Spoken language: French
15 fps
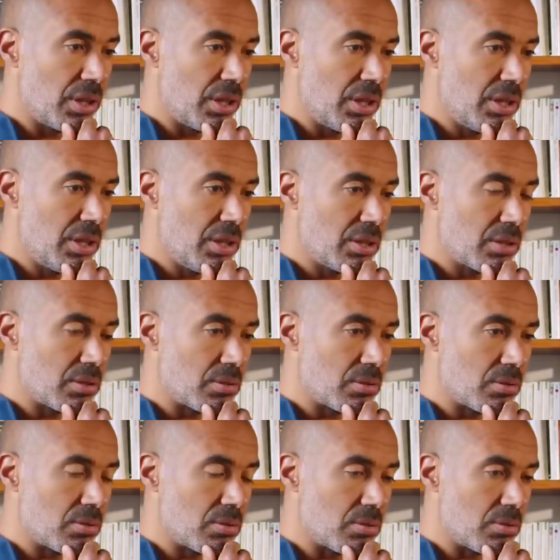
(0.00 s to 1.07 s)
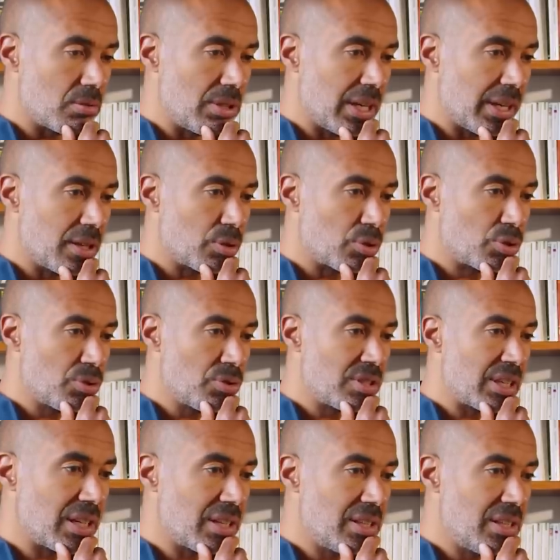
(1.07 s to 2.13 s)
Et euh, il y a quelque chose
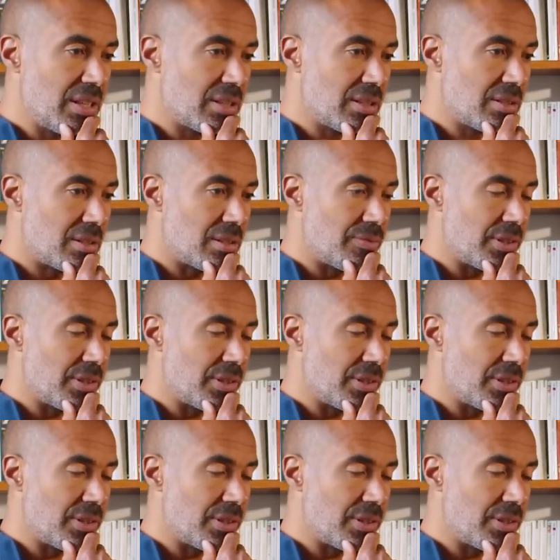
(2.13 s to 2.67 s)
d'inquiétant,